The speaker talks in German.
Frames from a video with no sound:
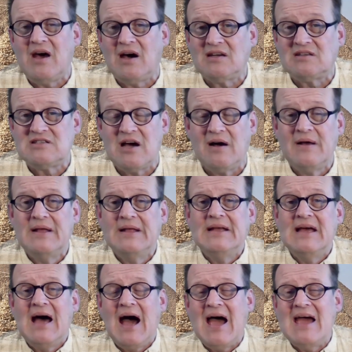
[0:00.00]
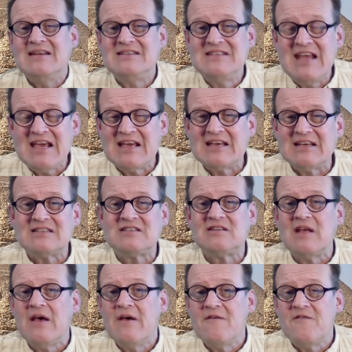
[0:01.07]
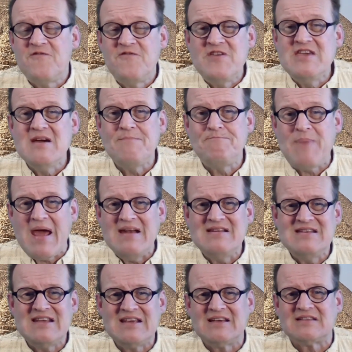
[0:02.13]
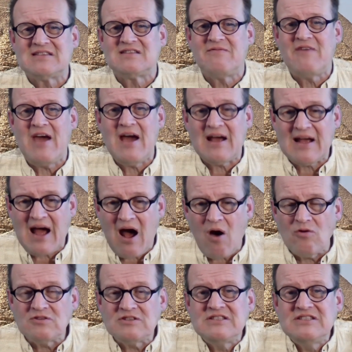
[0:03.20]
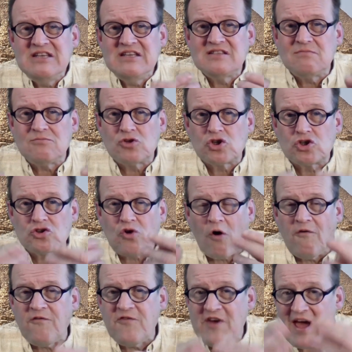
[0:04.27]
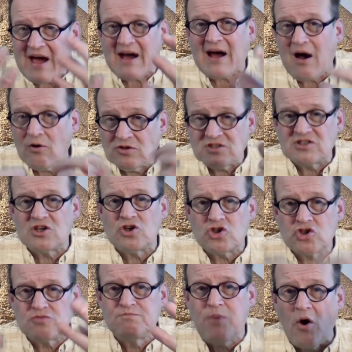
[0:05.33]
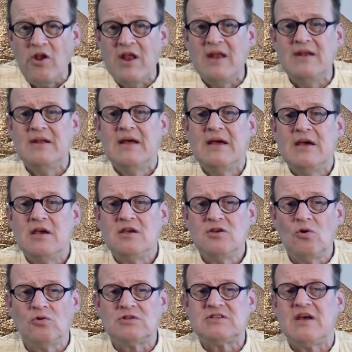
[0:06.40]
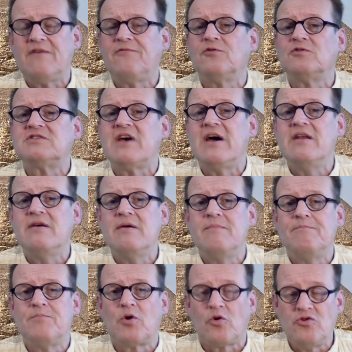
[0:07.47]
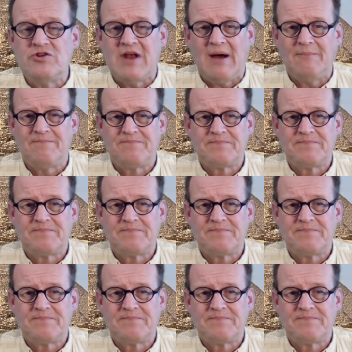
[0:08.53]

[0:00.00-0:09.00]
hat ja ein dickes, vierbändiges Werk aus diesem Stoff herausgesponnen, Josef und seine Brüder.